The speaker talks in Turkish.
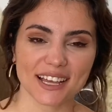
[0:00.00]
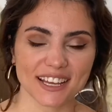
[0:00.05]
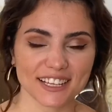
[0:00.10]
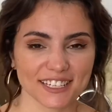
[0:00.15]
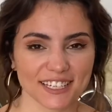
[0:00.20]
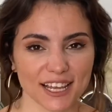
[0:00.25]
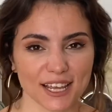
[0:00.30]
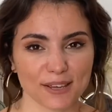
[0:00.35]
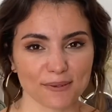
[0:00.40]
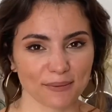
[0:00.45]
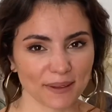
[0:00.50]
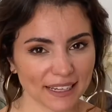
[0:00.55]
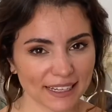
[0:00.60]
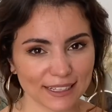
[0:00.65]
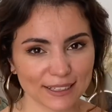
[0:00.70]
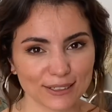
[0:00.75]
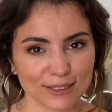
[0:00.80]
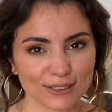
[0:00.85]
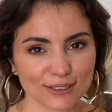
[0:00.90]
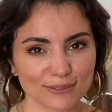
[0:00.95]
aşağıya
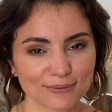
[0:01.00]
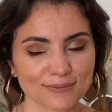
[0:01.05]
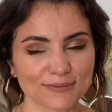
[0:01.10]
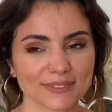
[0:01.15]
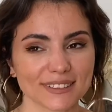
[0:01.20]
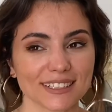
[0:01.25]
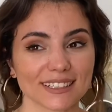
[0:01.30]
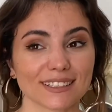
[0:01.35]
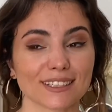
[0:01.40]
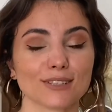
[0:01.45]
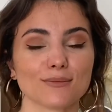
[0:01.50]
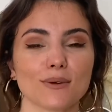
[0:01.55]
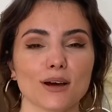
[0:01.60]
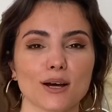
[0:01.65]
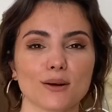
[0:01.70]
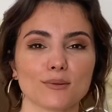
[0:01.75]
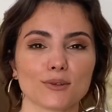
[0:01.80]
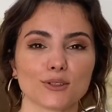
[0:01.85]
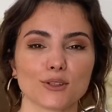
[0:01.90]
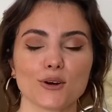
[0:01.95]
bekliyorum. Kanalıma
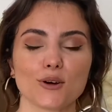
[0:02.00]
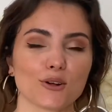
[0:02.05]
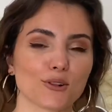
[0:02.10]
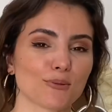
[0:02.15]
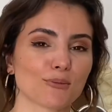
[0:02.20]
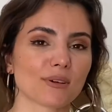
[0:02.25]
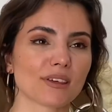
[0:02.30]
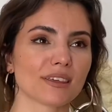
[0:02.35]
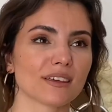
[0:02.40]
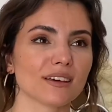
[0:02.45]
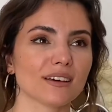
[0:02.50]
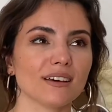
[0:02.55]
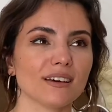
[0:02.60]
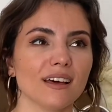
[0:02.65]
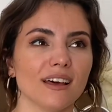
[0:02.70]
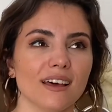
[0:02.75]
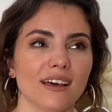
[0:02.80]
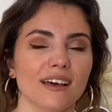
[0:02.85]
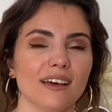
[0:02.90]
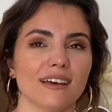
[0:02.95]
abone olmayı
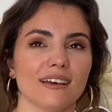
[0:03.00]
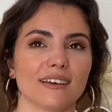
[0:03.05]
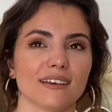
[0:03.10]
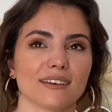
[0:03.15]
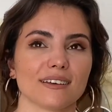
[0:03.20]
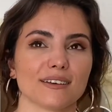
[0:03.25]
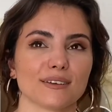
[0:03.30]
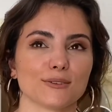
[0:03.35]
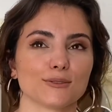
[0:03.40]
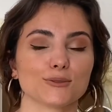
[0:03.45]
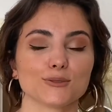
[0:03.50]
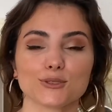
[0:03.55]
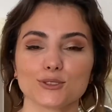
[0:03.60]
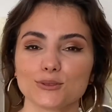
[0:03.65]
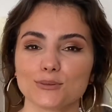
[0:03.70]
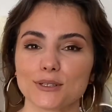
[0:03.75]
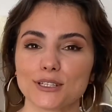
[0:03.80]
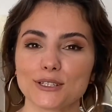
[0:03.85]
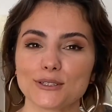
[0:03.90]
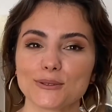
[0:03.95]
e,
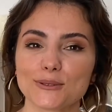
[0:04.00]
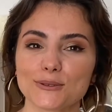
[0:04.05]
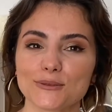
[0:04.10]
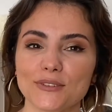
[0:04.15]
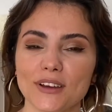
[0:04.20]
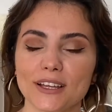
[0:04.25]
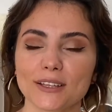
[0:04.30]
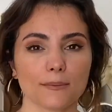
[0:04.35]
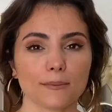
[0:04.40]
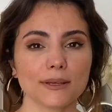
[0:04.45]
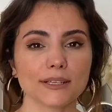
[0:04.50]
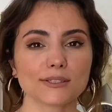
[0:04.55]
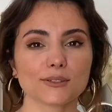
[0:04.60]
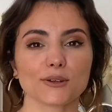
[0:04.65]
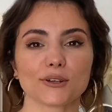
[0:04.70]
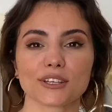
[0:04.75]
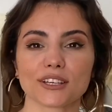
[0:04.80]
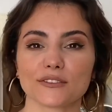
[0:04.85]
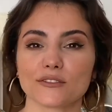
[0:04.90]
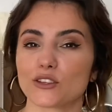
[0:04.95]
unutmayın lütfen. Bir
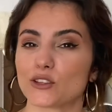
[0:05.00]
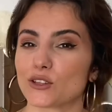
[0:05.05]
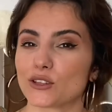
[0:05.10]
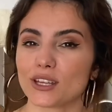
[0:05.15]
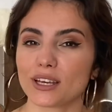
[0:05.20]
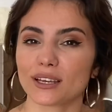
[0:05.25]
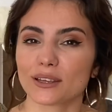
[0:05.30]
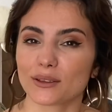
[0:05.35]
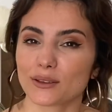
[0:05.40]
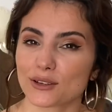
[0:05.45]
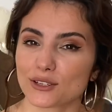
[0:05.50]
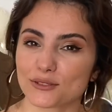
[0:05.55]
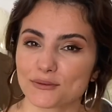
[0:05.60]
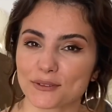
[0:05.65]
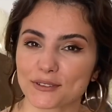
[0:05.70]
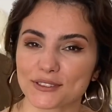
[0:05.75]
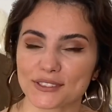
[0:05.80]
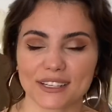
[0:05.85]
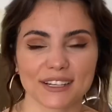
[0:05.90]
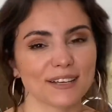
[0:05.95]
sonraki videoda görüşmek
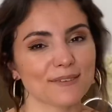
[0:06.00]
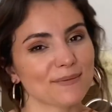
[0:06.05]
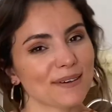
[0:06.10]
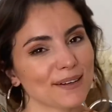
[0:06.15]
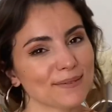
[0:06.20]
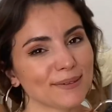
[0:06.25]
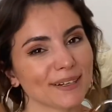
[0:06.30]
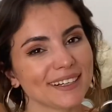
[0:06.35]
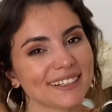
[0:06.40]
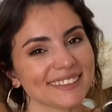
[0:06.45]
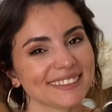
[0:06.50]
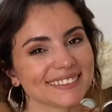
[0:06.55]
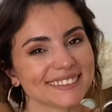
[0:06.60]
üzere. Bay bay.